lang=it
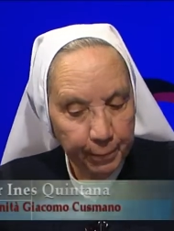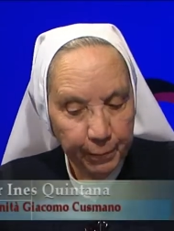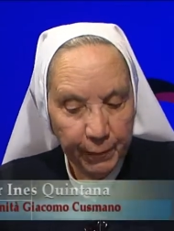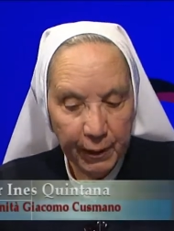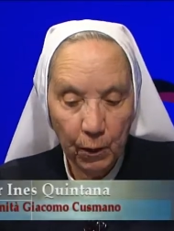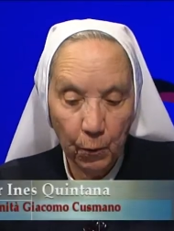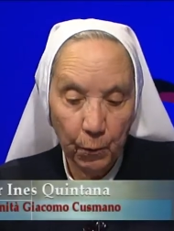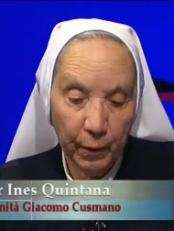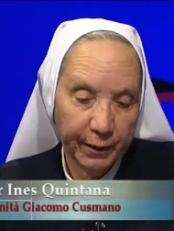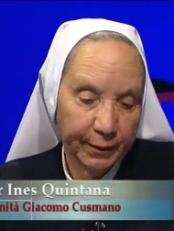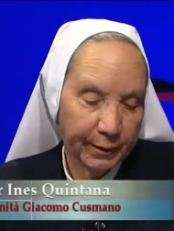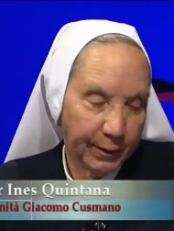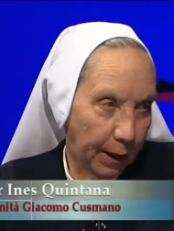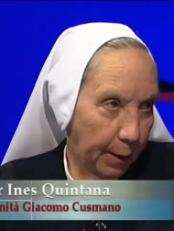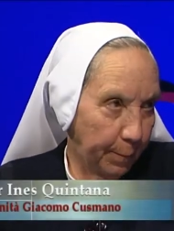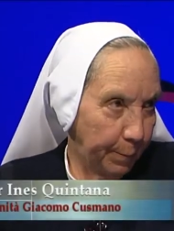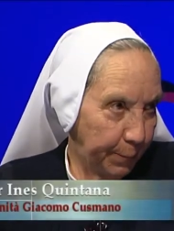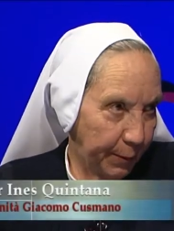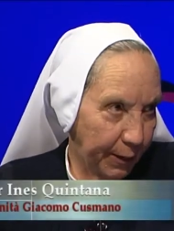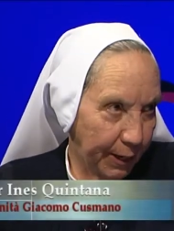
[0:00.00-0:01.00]
In quei
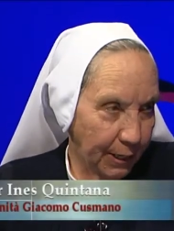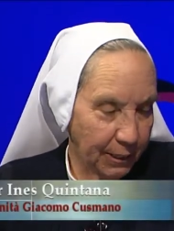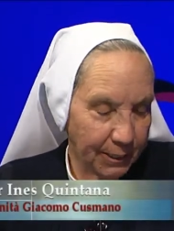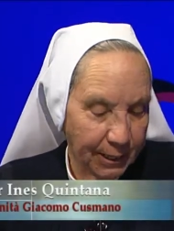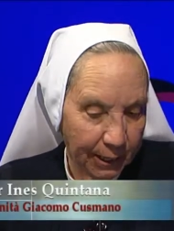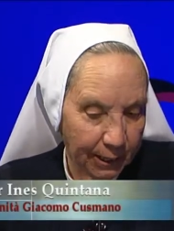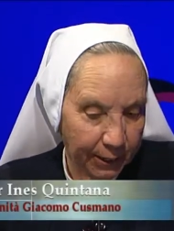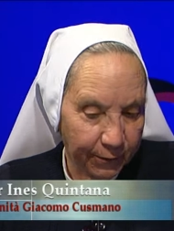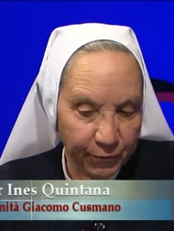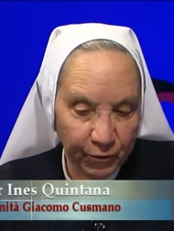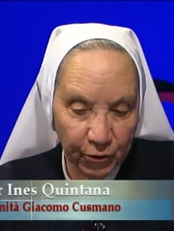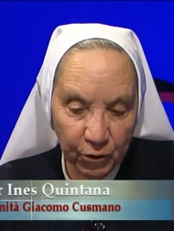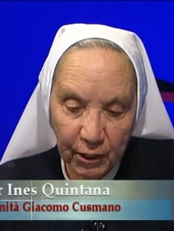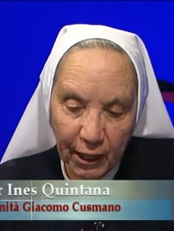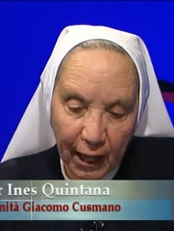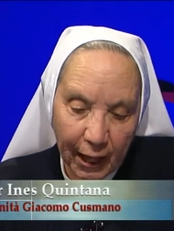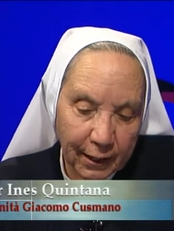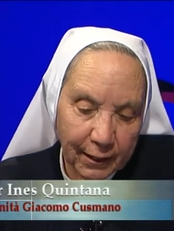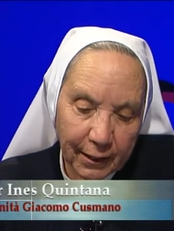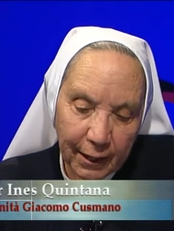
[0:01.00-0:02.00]
tempi che è stata
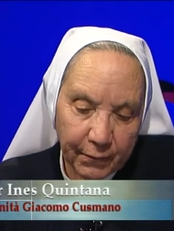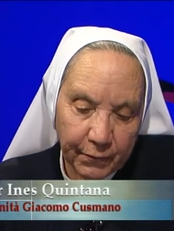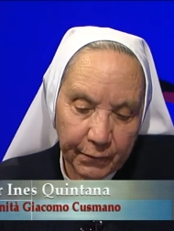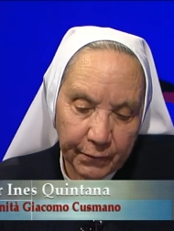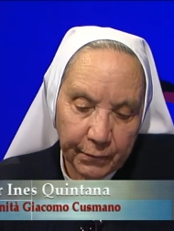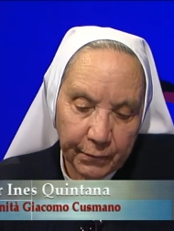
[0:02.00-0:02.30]
fondata